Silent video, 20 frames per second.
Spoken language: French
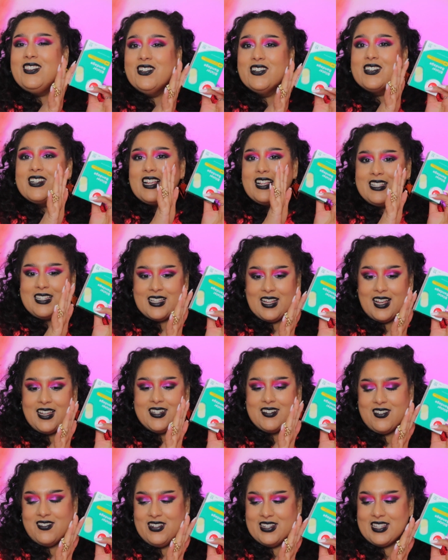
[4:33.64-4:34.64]
Donc ça,
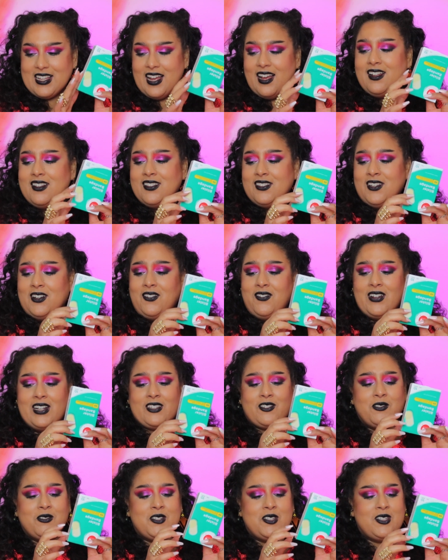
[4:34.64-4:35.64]
je vais mettre ça dans ma
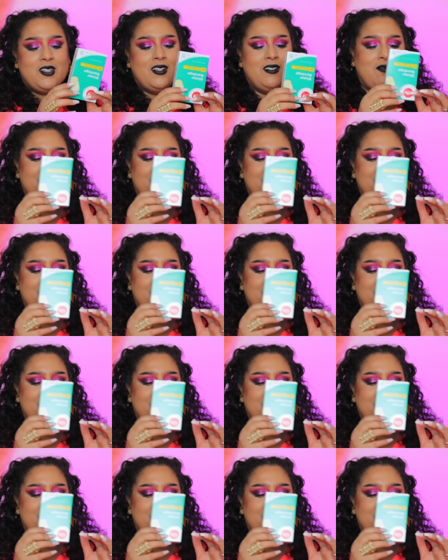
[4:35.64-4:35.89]
trousse